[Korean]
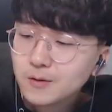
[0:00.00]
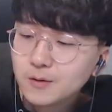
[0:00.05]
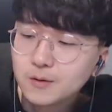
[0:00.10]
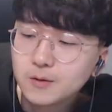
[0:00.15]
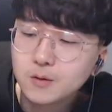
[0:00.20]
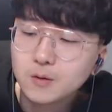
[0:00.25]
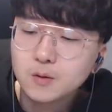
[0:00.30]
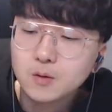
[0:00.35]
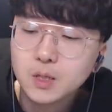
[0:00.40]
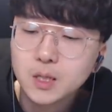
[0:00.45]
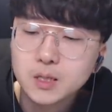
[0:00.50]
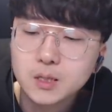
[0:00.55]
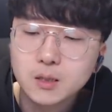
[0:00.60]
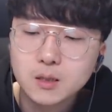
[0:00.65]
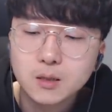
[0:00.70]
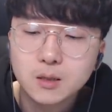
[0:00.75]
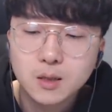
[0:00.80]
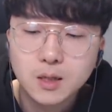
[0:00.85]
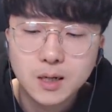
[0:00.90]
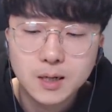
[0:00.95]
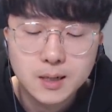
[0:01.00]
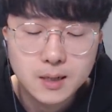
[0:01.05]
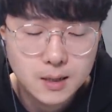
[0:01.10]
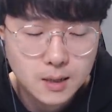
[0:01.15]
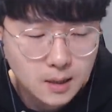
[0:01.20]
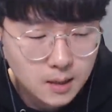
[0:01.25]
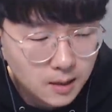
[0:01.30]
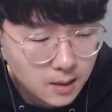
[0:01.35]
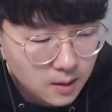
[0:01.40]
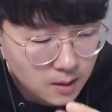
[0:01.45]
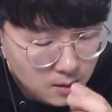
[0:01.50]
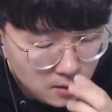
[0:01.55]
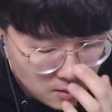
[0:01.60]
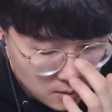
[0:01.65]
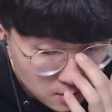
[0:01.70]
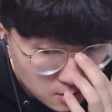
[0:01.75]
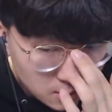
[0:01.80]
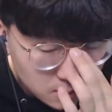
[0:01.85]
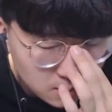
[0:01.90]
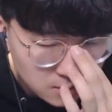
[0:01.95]
또 클라스 들어가라.
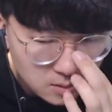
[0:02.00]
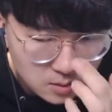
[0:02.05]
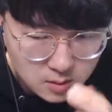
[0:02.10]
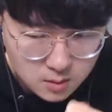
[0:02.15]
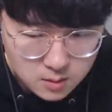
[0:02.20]
응?